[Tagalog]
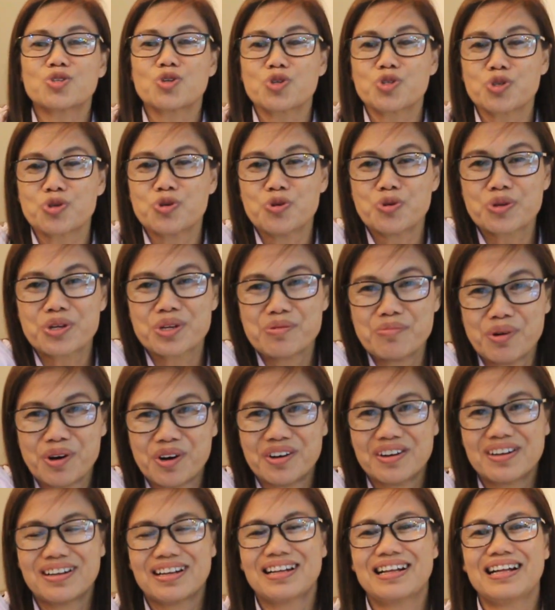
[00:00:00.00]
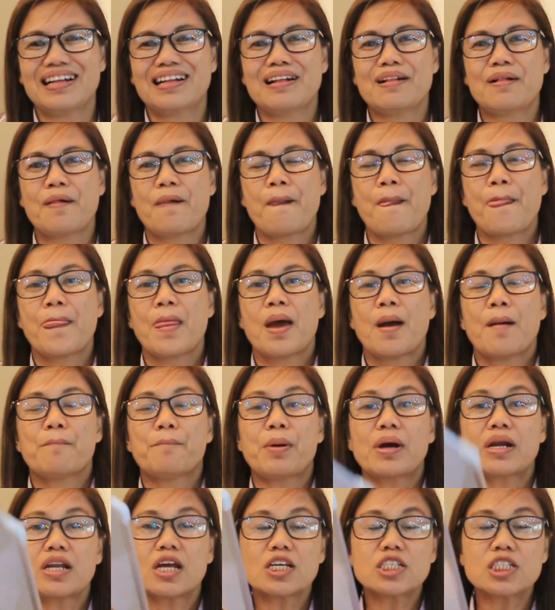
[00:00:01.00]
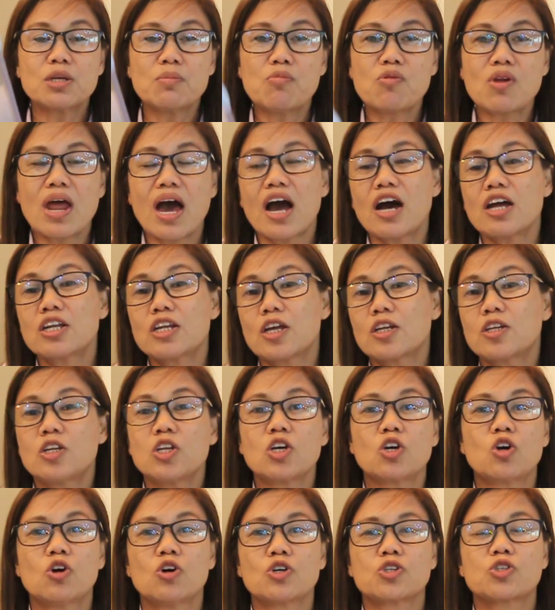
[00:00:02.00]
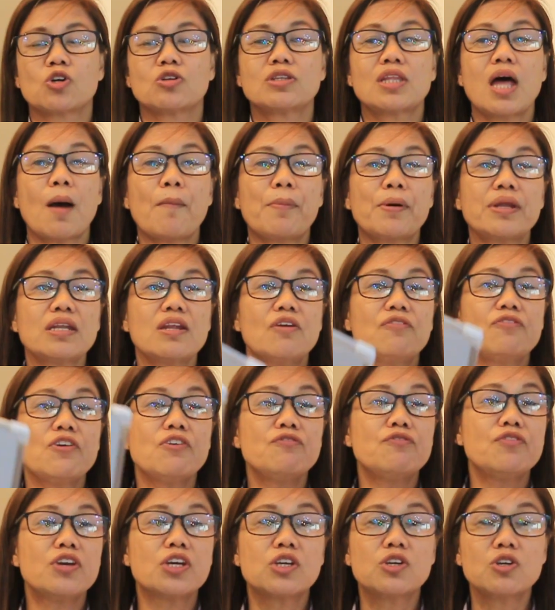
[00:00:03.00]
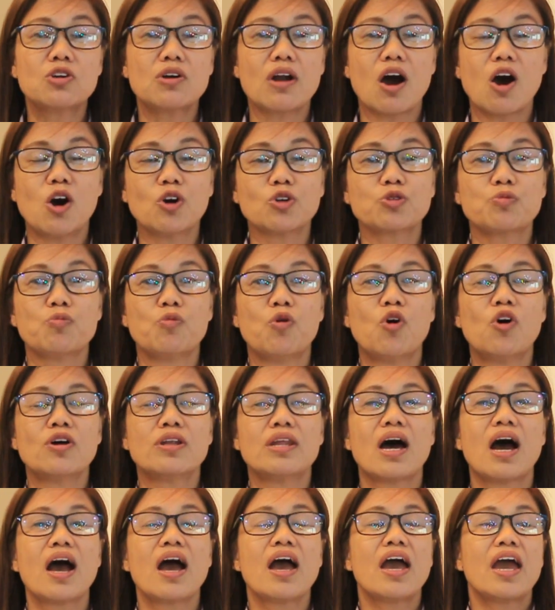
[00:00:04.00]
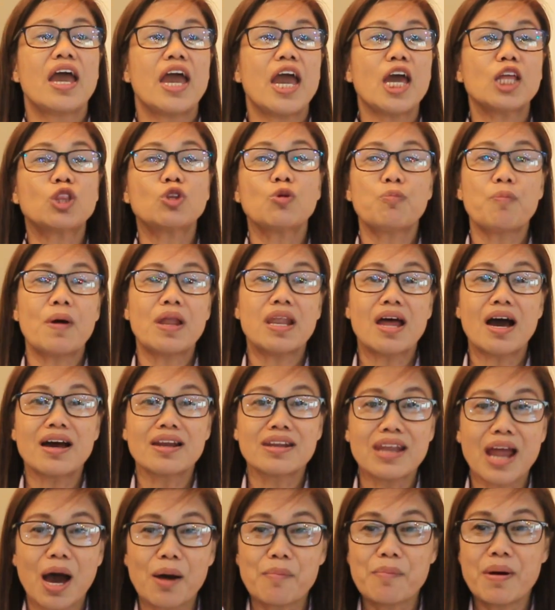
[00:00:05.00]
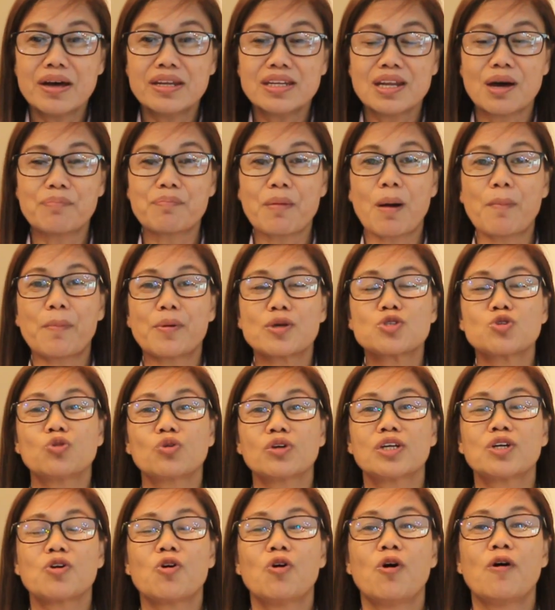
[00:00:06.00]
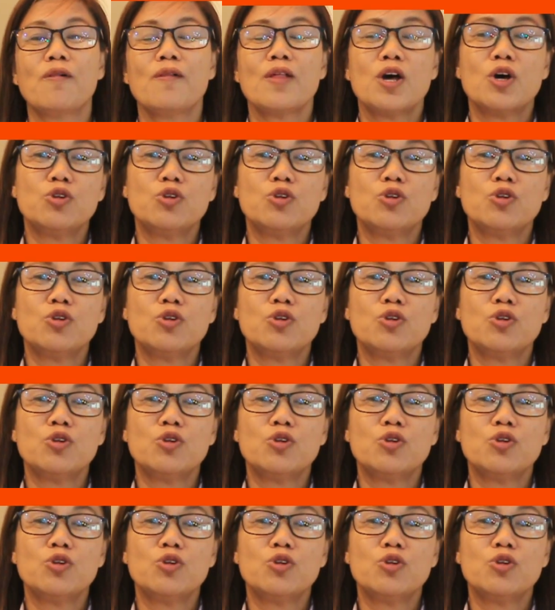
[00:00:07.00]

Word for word: susugurin mo. Pag nagsimula ka ng negosyo, dapat na-figure out mo na eto pa lang laban na papasukin ko.